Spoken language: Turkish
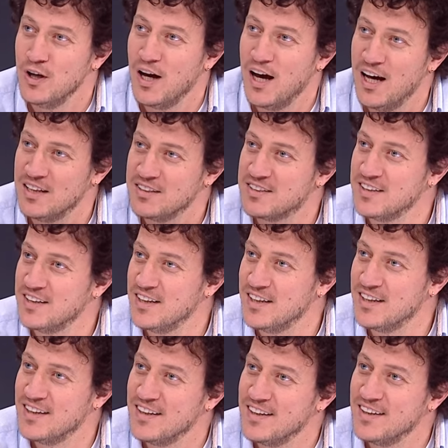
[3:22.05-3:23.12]
her sene
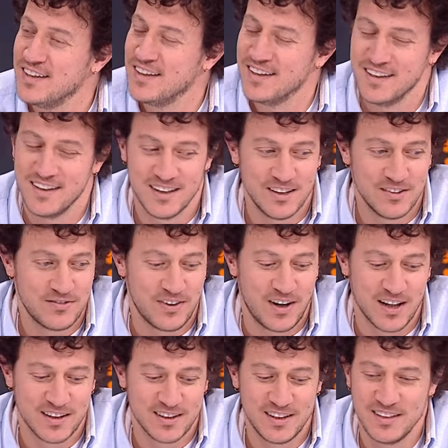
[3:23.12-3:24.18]
e,
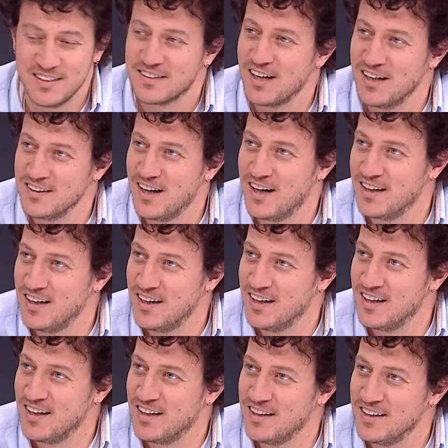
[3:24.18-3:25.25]
farklı
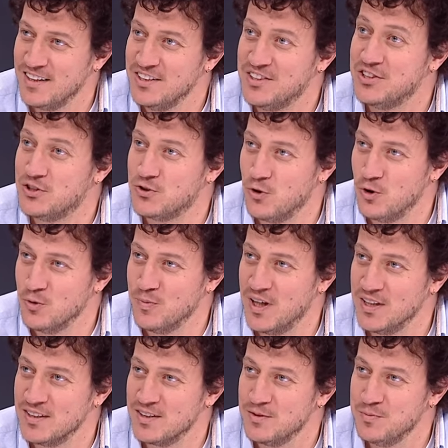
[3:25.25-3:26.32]
insanlarla iç içe olman,